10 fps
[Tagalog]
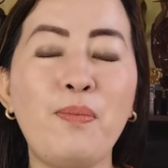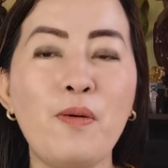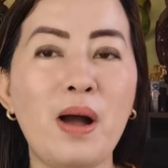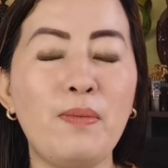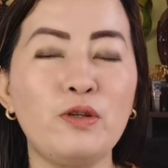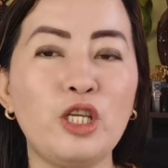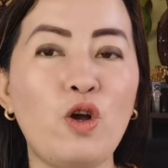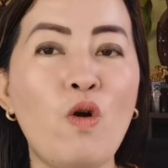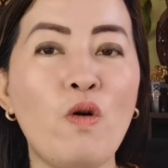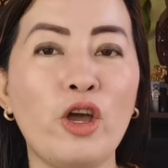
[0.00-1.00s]
Kaya mga
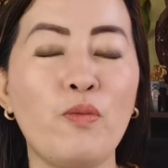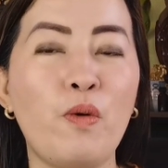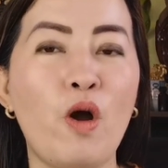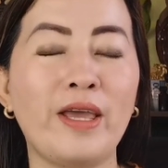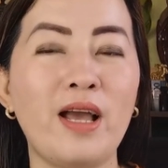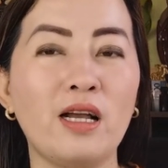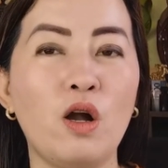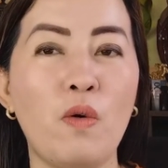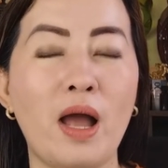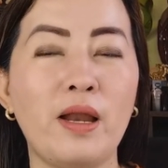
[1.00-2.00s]
bossing ko, kung kayo po ay
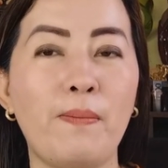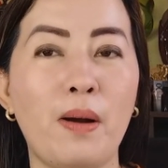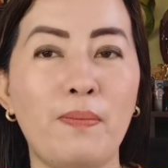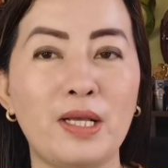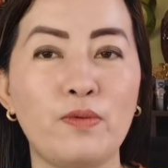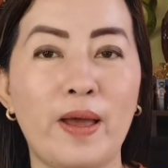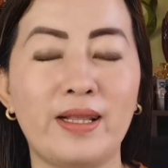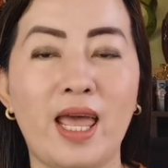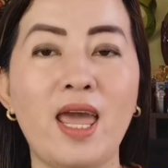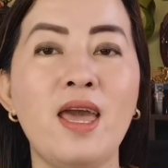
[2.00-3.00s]
gagawa ng
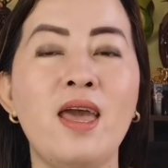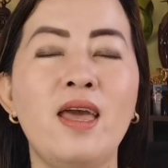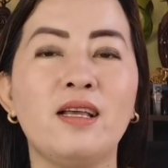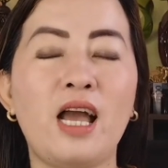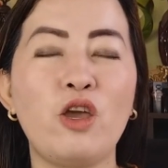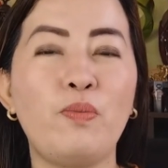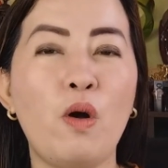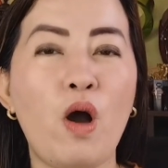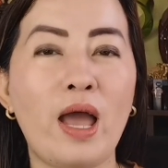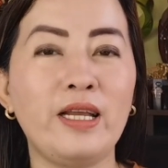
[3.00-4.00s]
pampaswerte, kayo
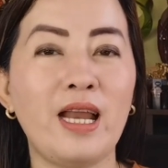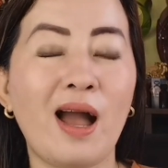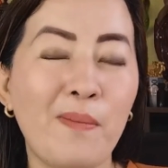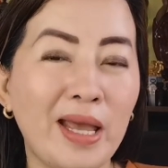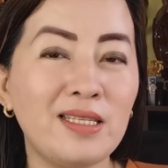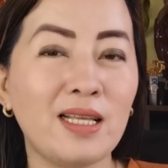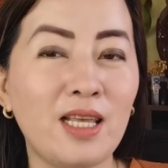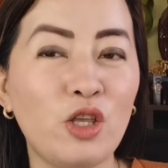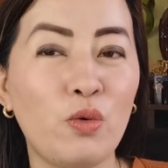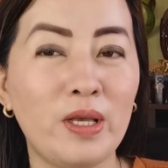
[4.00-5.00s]
po ay
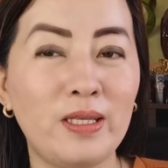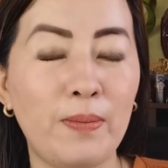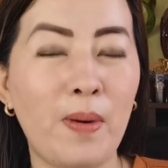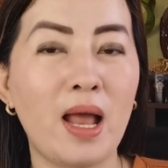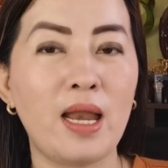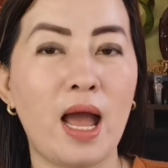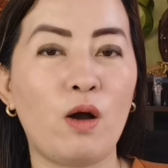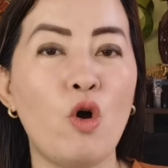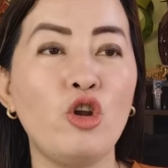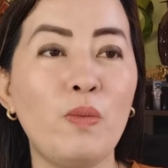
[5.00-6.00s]
naka-mindset sa inyong isipan
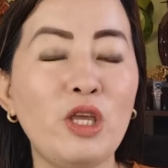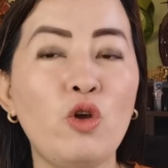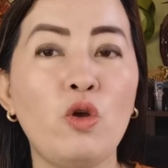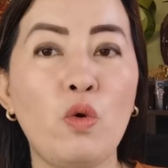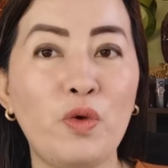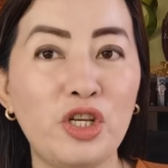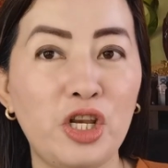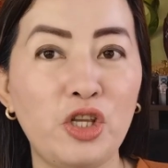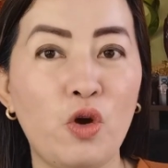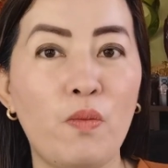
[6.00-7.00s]
na kung ano man yung iwi
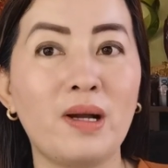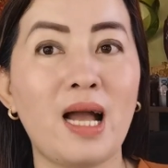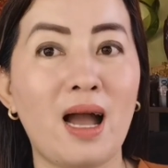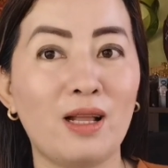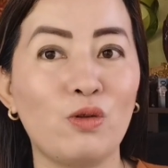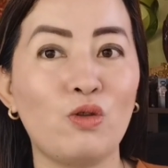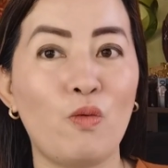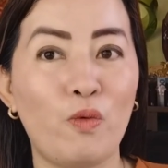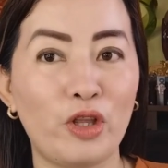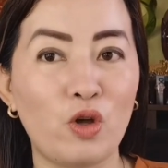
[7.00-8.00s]
wish ninyo,
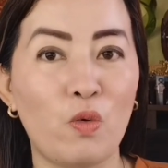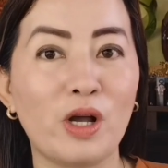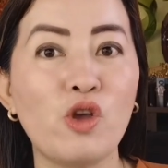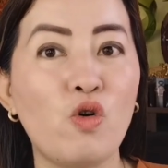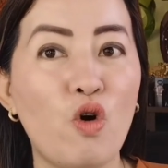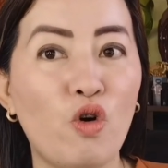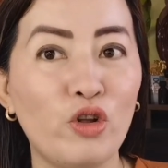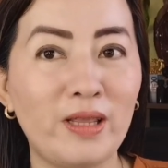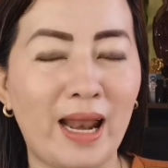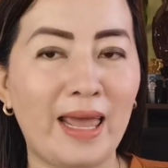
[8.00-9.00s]
magkakatotoo po ito. Huwag niyong
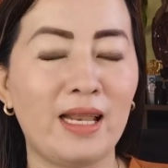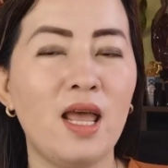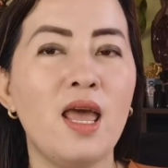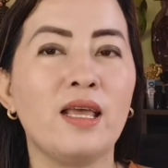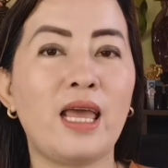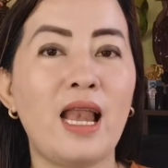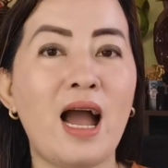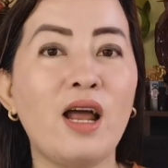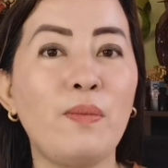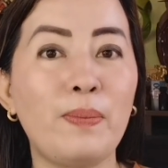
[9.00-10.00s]
kukontrahin.
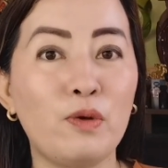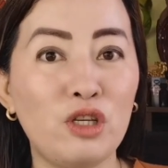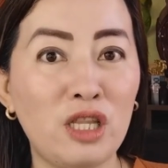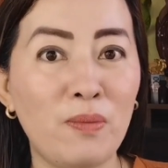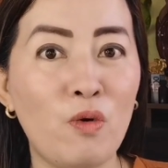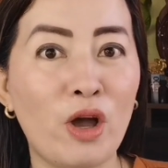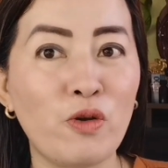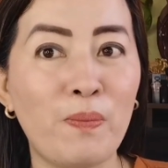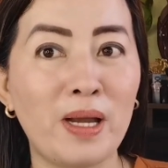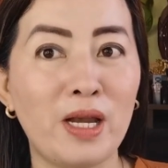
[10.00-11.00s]
Kailangan may positibo
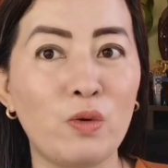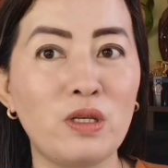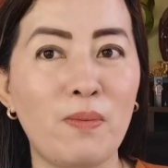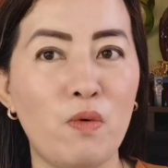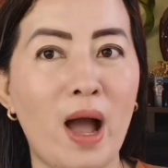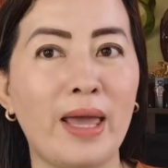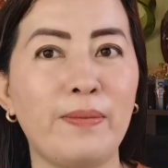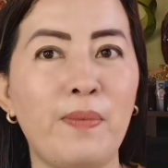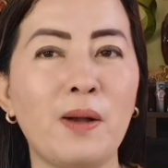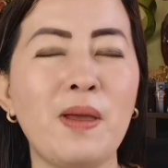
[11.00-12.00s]
kayong pananaw sa
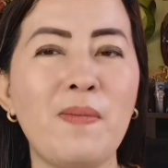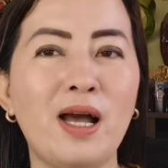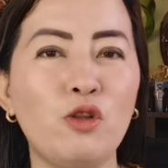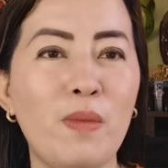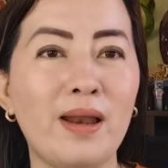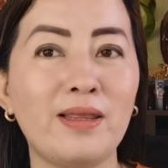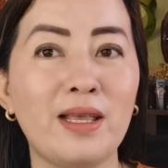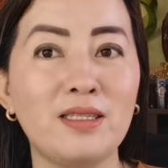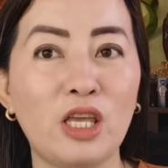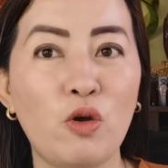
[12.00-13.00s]
buhay. Pag may mga
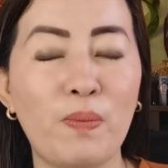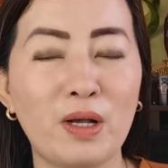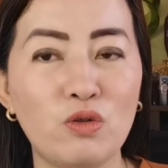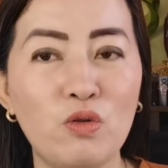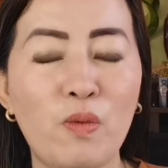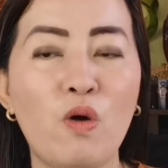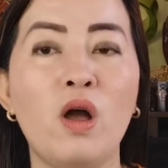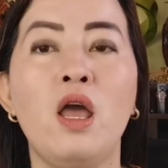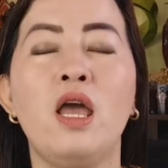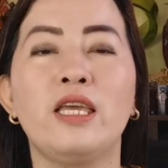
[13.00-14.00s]
dumarating sa inyong
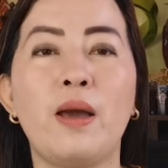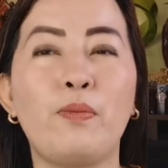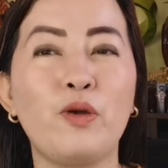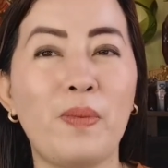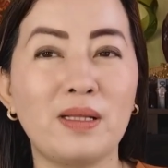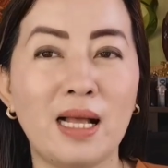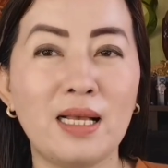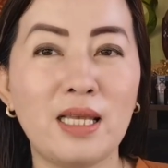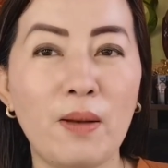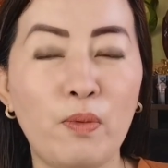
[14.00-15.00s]
pagsubok, yan po
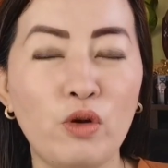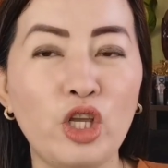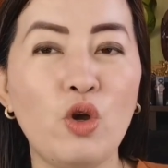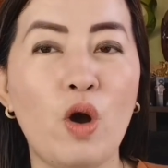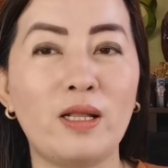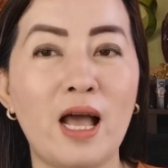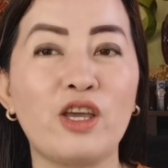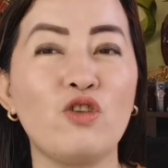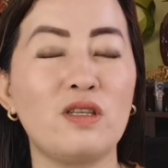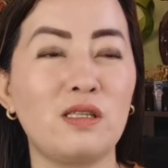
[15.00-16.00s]
ipagdadasal po ninyo at
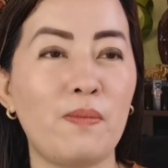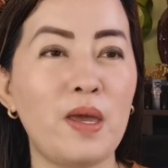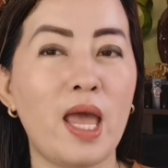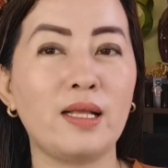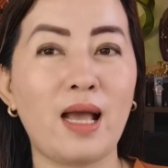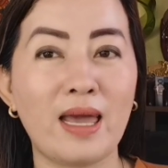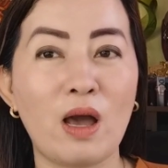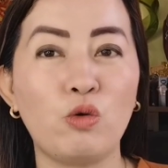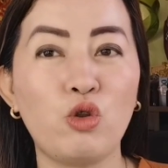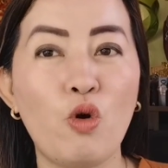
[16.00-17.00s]
lagi niyo sasabihin,
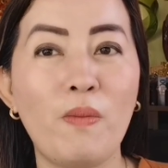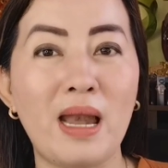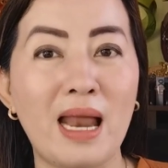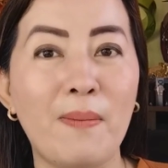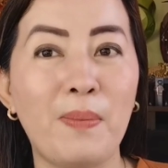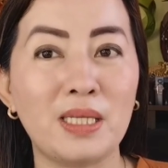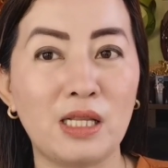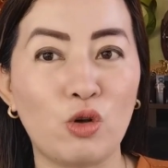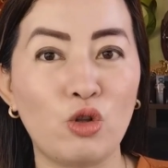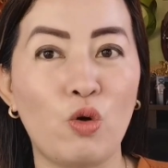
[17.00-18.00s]
kaya ko to,
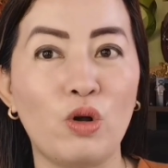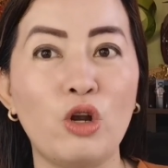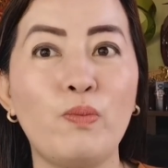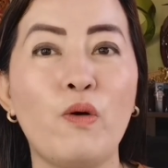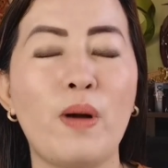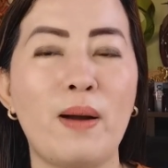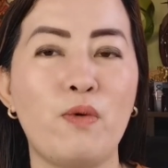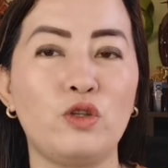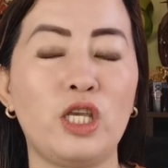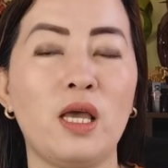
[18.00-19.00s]
malalampasan ko to. Ganun po mga
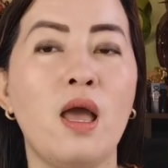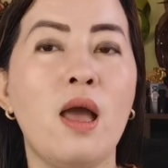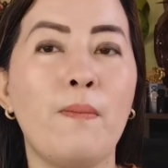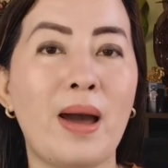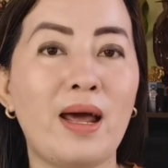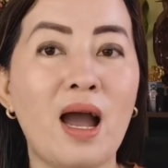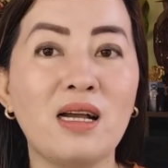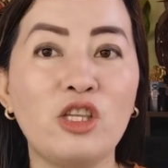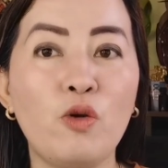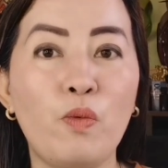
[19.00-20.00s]
bossing. Para
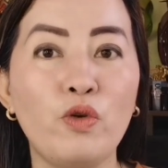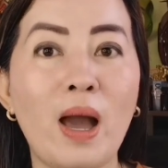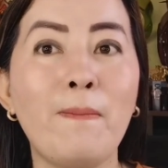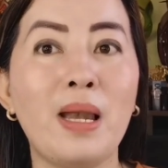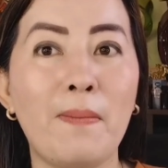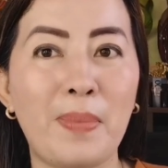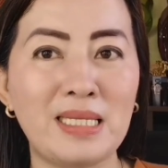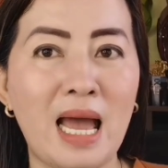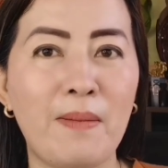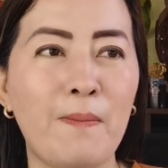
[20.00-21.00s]
kaagad niyo po yung
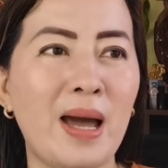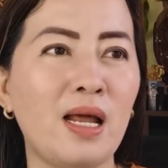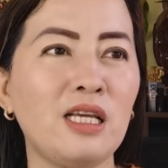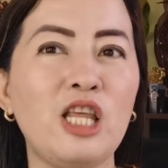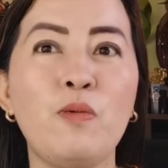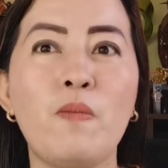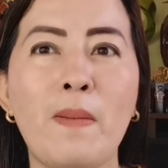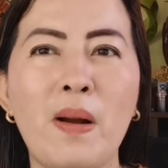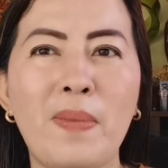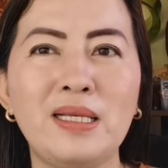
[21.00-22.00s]
malampasan. Parang hindi mo
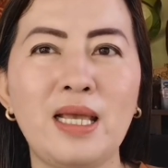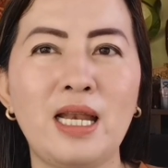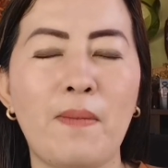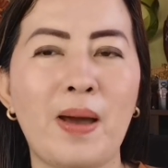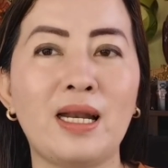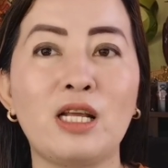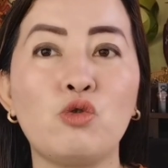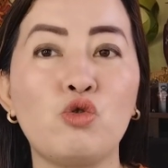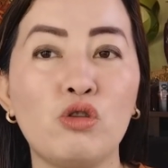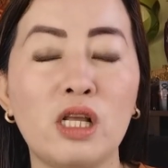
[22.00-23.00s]
mapapansin na parang
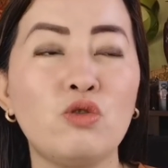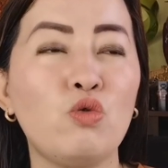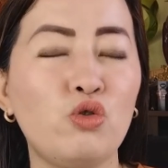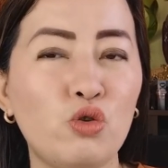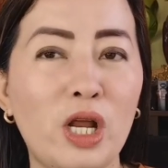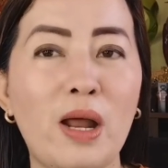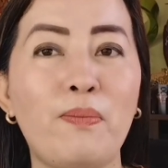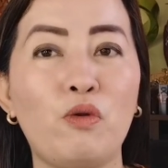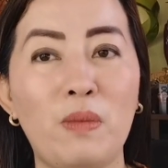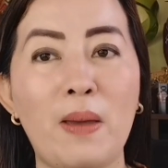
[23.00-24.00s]
nasus- nasolusyonan
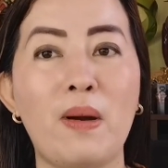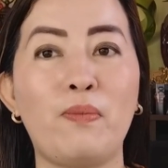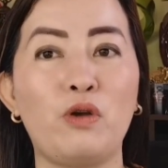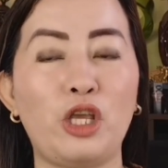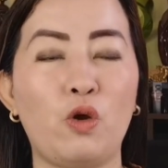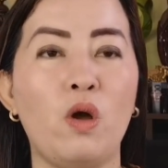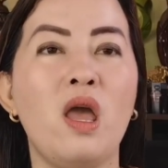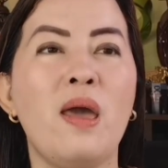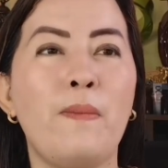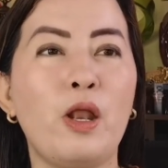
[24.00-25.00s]
ang problema po
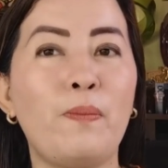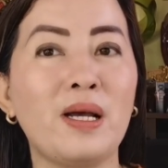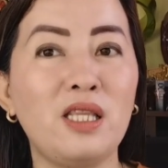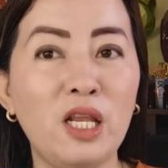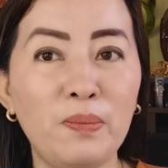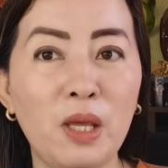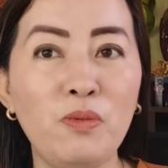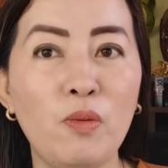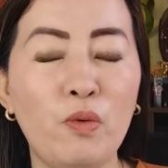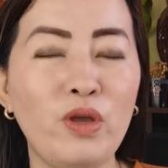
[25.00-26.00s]
ninyo. Pero pag
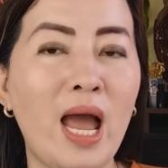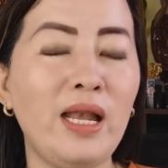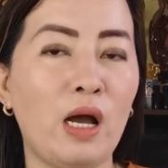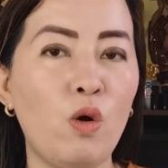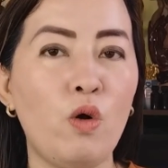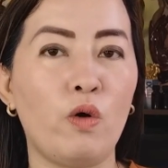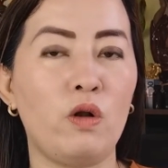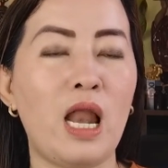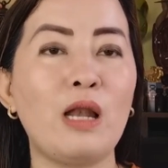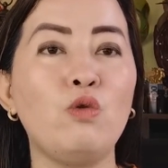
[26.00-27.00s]
dinibdib niyo po yan,
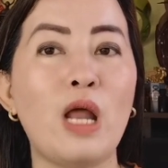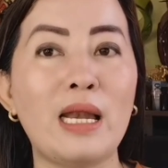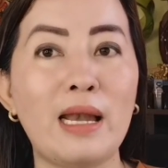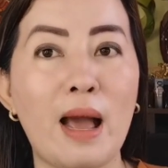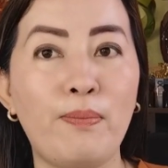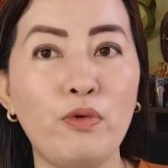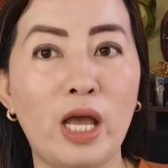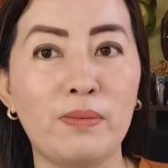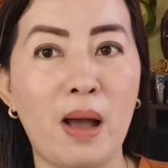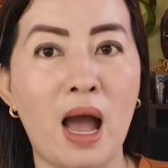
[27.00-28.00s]
ako, lalo lalala po
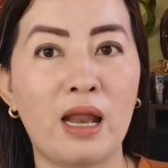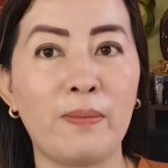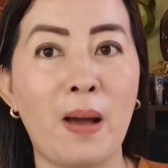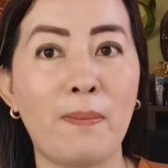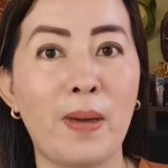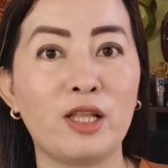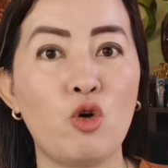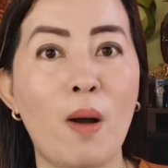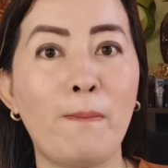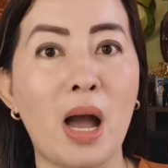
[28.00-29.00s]
yan, maaaring
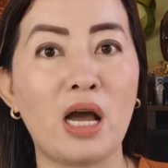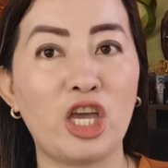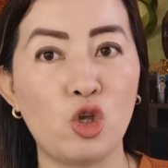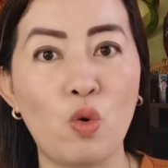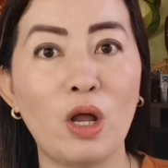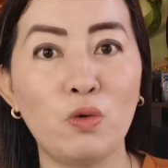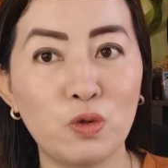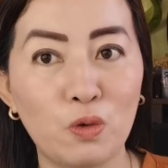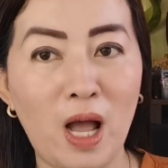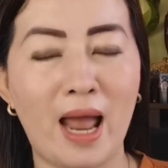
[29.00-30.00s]
maapektuhan pa ang inyong
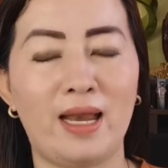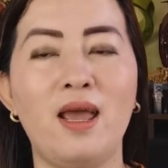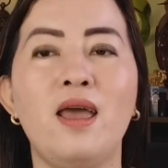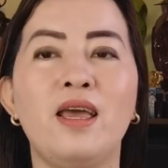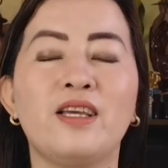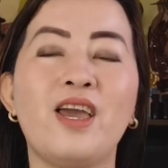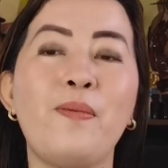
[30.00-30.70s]
kalusugan kalusugan.